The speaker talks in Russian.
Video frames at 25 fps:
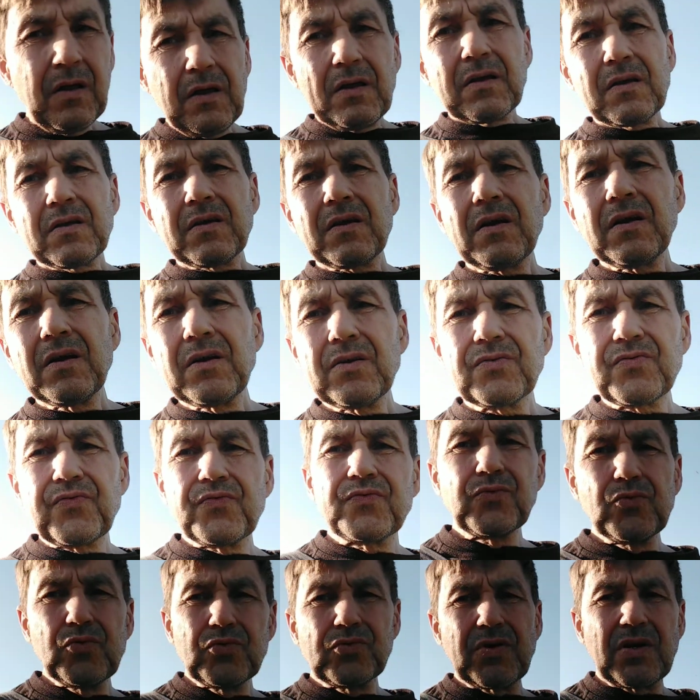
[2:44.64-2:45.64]
играют
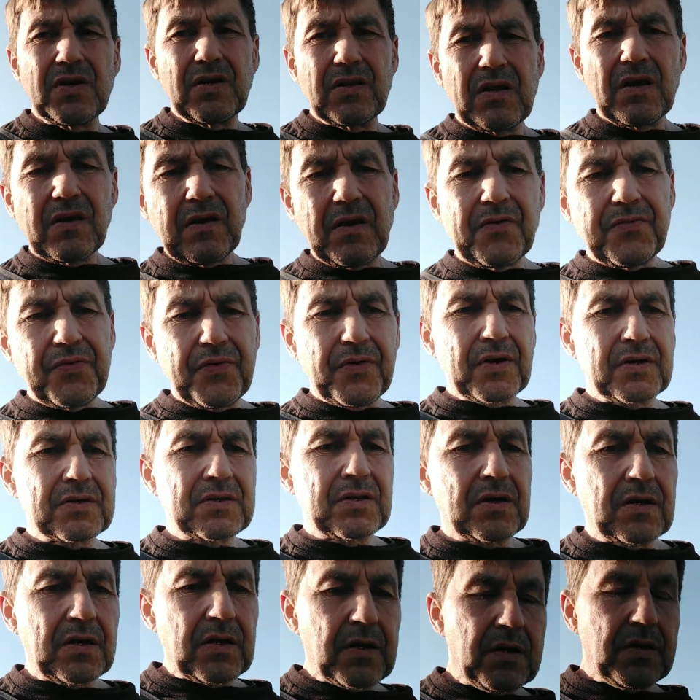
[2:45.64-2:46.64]
внутренние
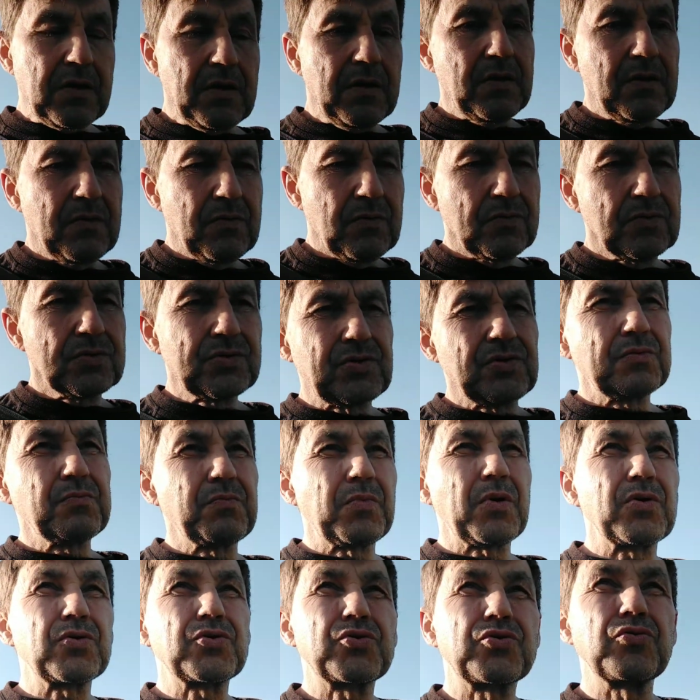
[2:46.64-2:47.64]
факторы очень
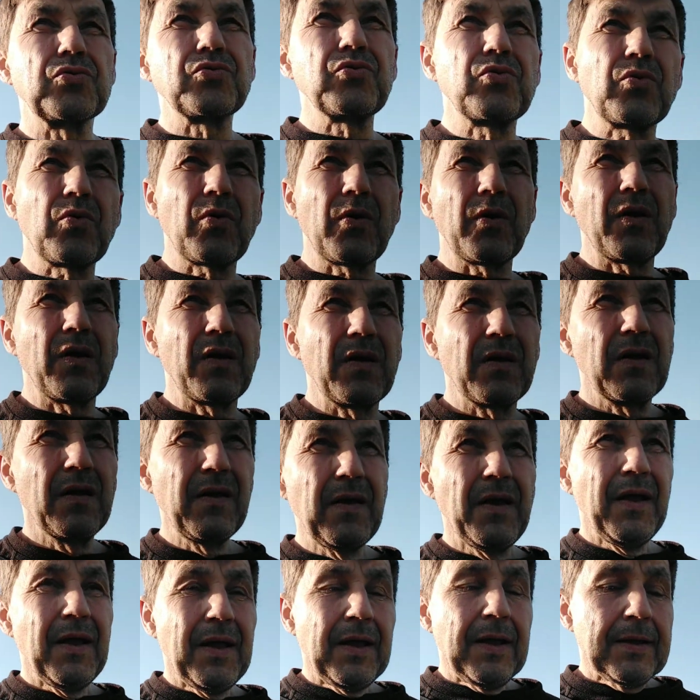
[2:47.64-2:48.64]
большую роль.
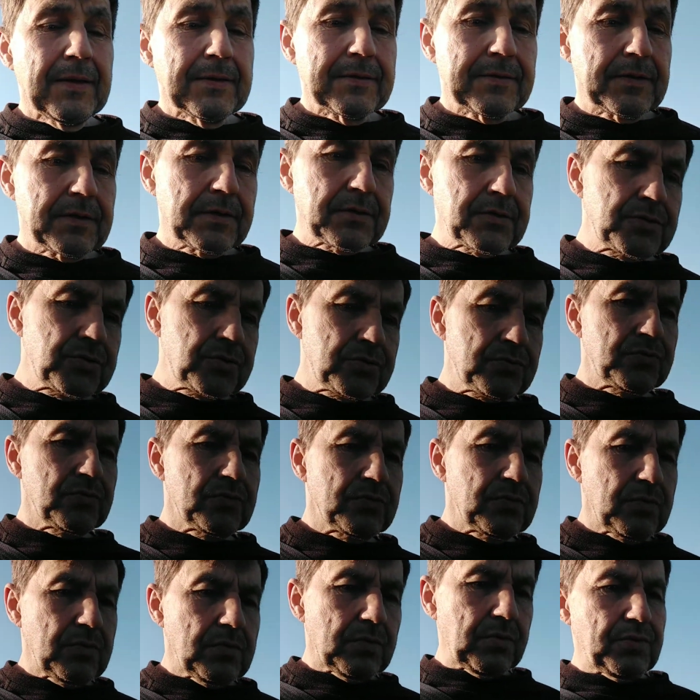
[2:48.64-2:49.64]
Так
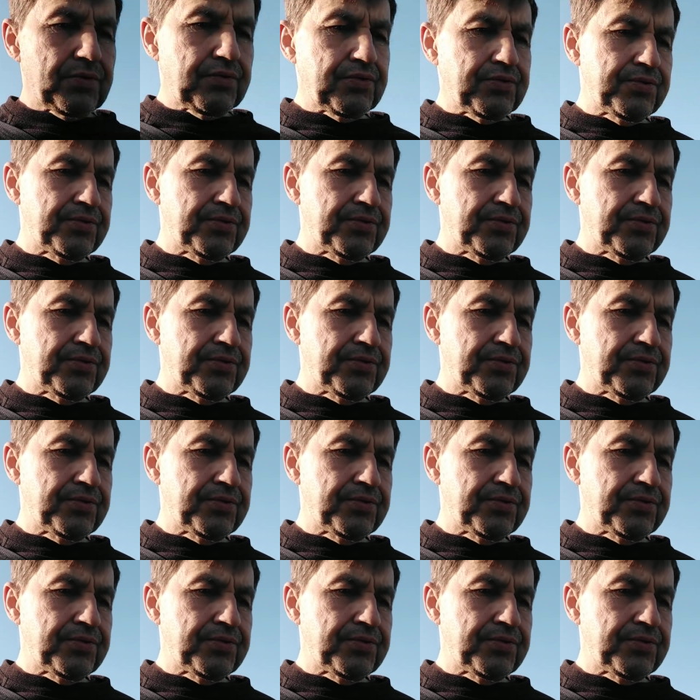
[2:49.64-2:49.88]
что